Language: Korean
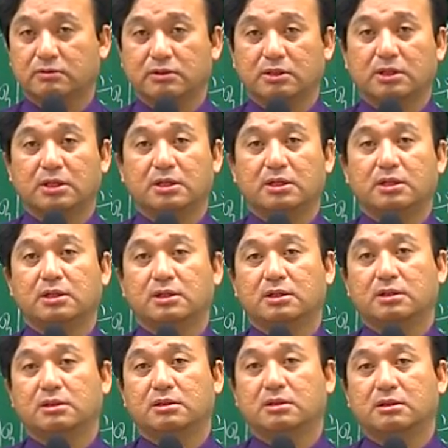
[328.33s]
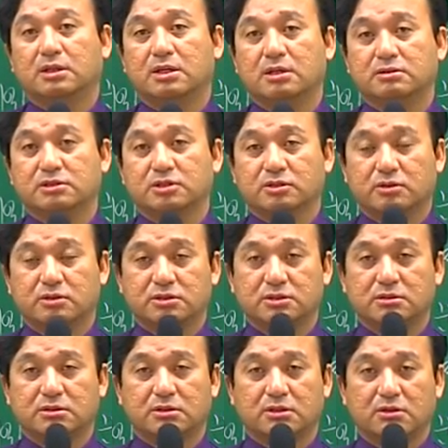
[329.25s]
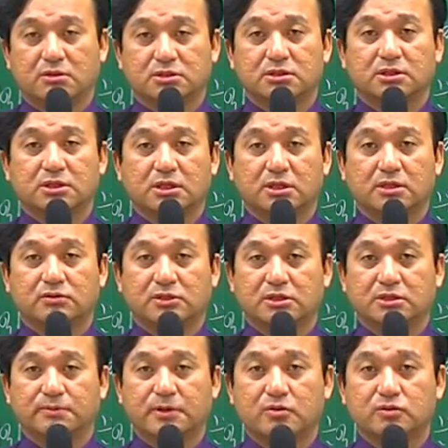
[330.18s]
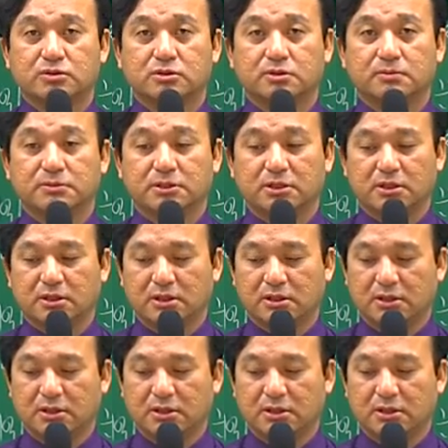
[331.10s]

우리가 어, 가격치가 떨어지는 걸 경제적 강가라고 나중에 배우실 겁니다.